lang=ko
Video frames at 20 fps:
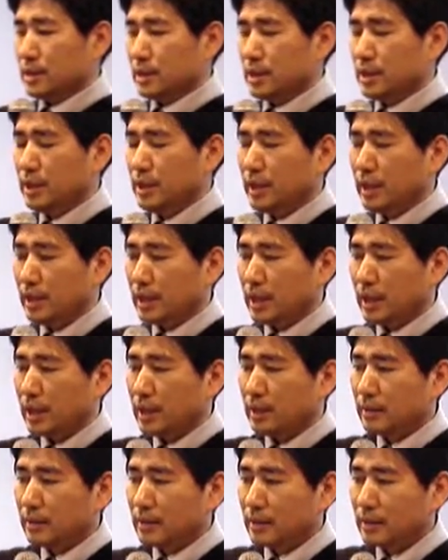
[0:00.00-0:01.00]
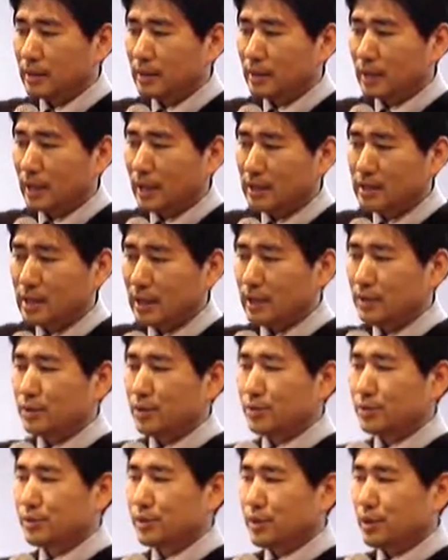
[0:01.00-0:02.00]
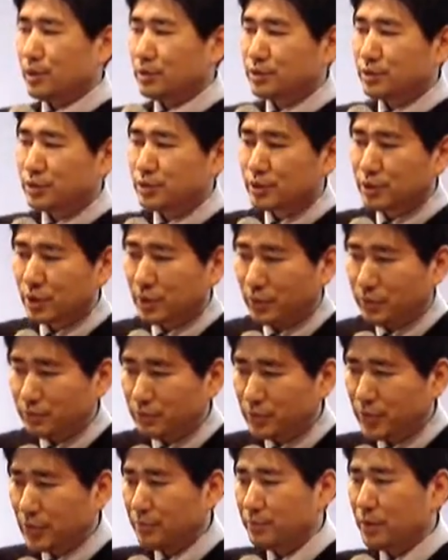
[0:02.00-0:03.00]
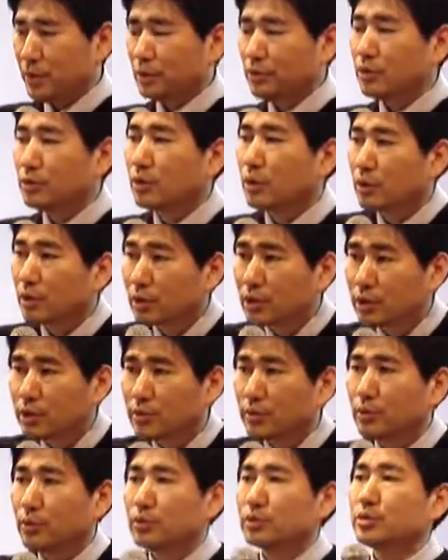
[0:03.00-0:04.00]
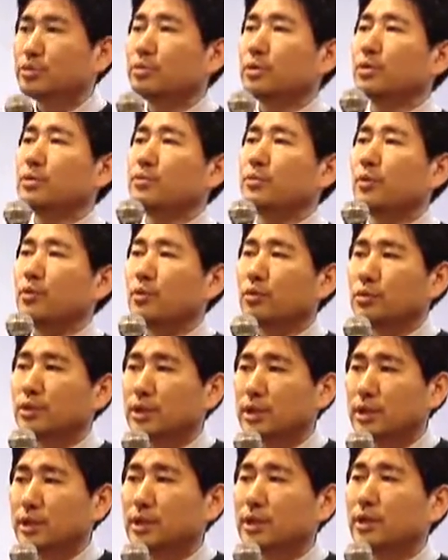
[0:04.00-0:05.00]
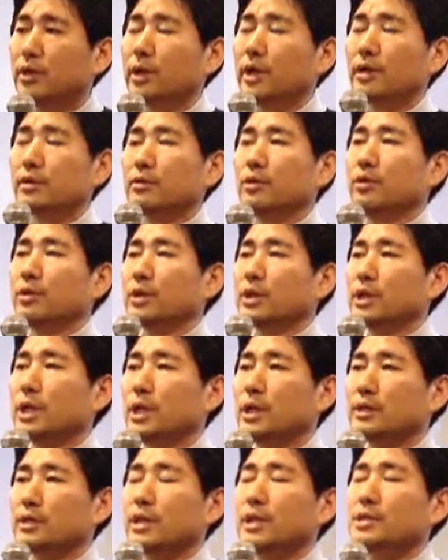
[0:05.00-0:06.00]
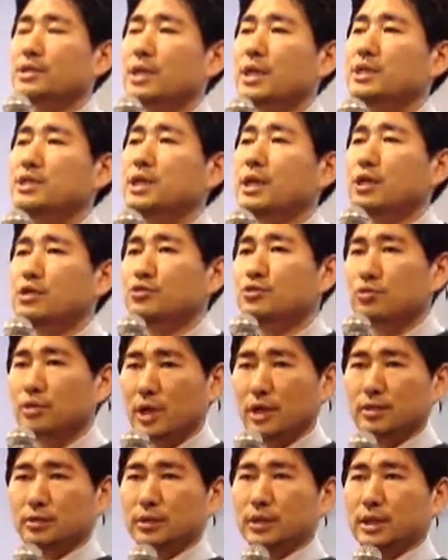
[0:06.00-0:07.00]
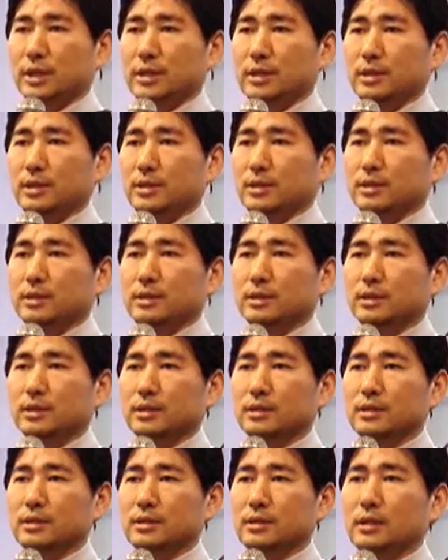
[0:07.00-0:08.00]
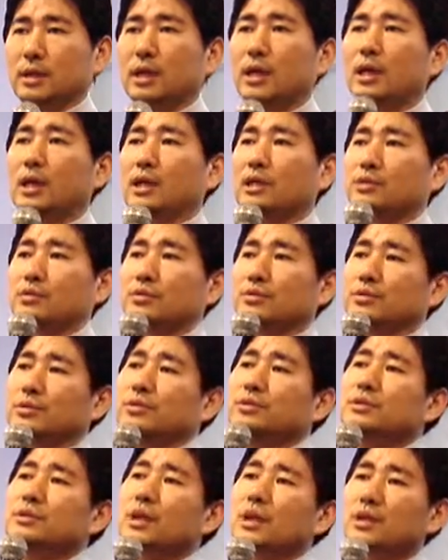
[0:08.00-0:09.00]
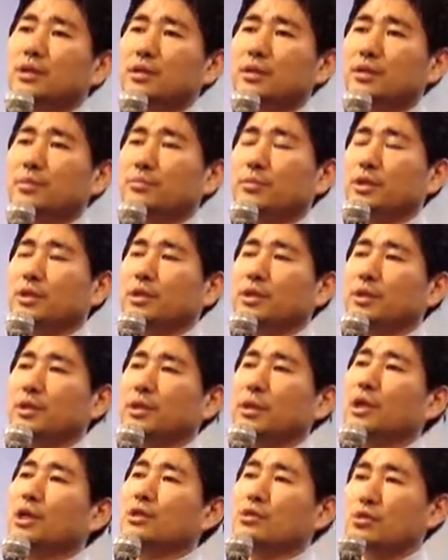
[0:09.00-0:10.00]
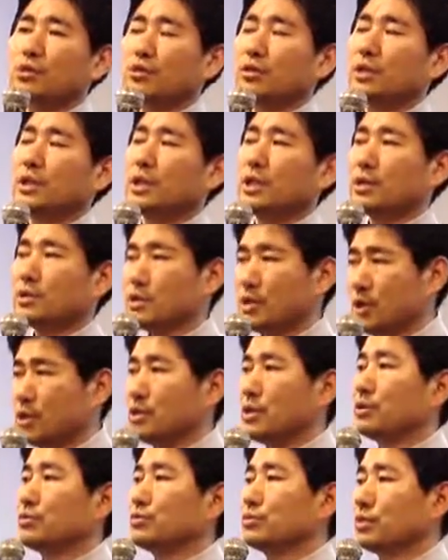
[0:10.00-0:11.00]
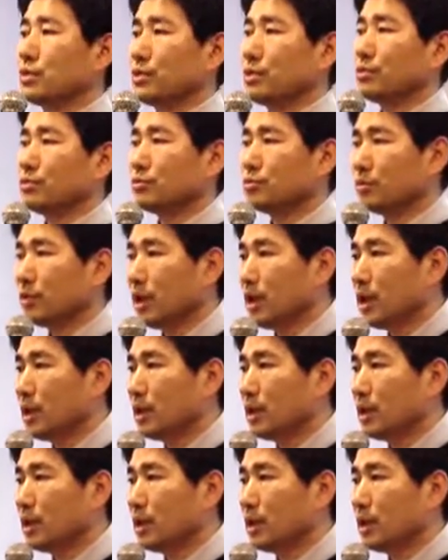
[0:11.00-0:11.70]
니네가 낮아져서 섬기면 너, 그 모습을 보고 니, 너, 너희가 내 제자인 줄알거 아, 저 선생님이 저러니까 제자도 저러는구나.